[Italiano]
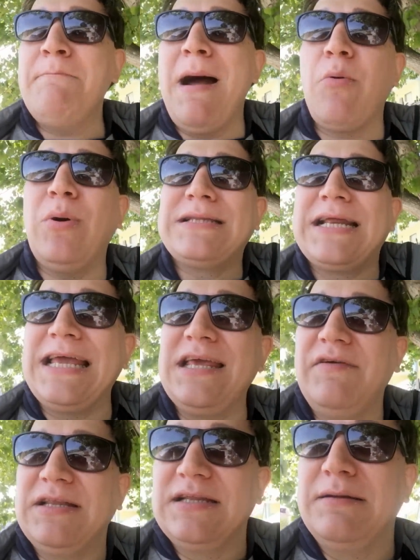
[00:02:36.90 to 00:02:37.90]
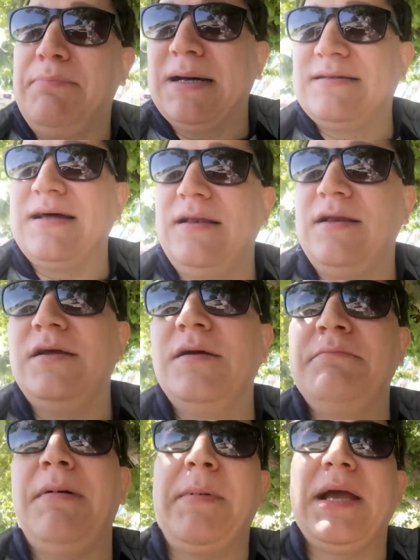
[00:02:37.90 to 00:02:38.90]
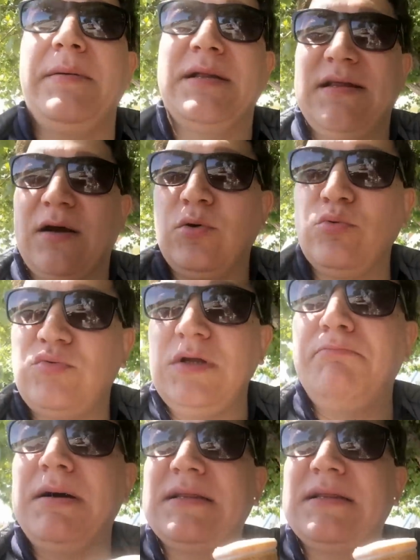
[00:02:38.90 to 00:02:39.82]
ma quando ne hai vinto le battaglie ma mai che metta con tutti i